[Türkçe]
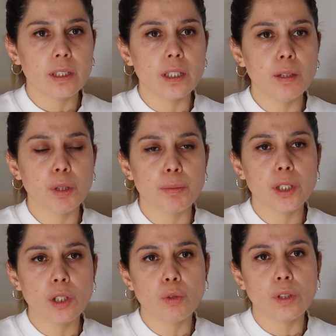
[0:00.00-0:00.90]
dediğim gibi
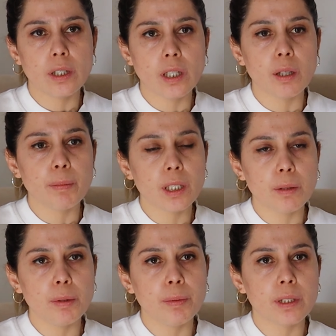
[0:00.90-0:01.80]
iki güne yayma
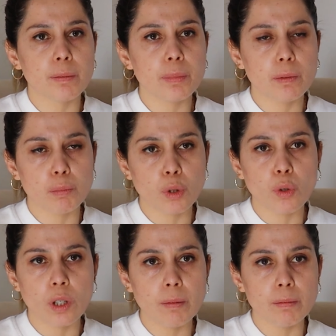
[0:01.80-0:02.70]
gibi bir
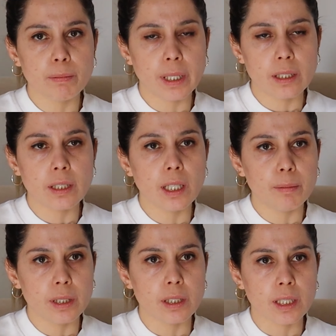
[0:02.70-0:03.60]
program
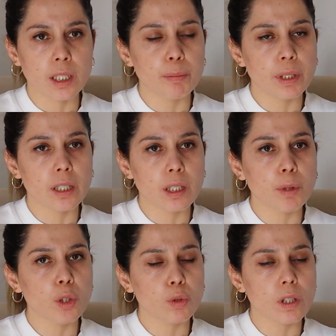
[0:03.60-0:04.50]
belirleyebiliriz. Yani
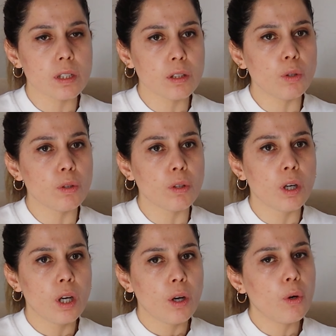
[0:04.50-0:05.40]
planlama olma noktasında o
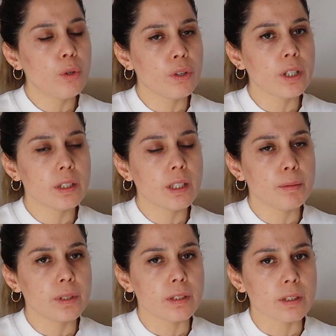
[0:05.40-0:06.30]
o yöne
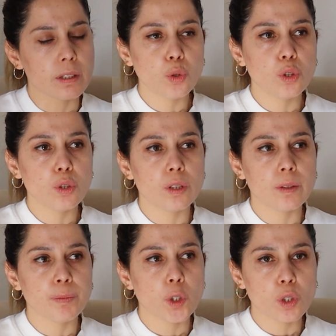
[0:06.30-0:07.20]
gidebiliriz. Çünkü
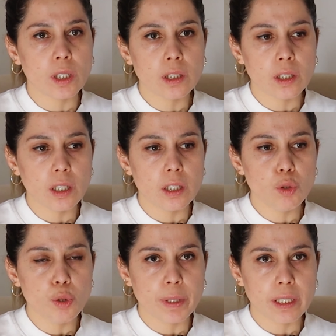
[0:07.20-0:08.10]
e, özellikle
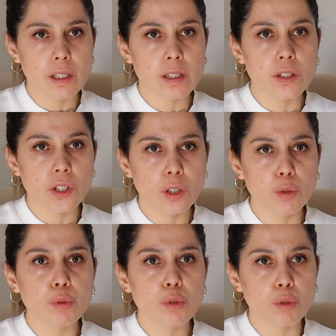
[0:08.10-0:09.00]
3 merkez ilçenin
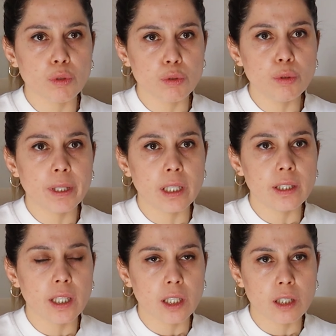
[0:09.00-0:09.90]
nüfus yoğunluğu
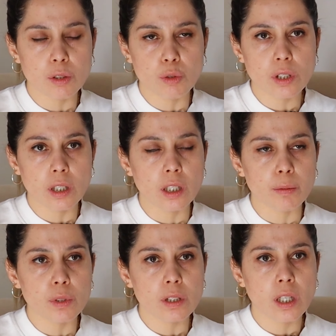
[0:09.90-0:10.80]
belli delegasyon
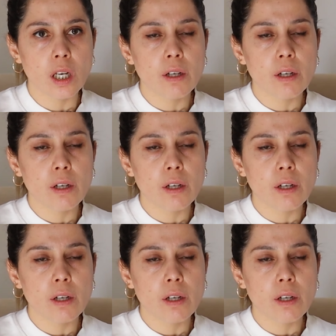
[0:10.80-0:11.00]
sayılarımız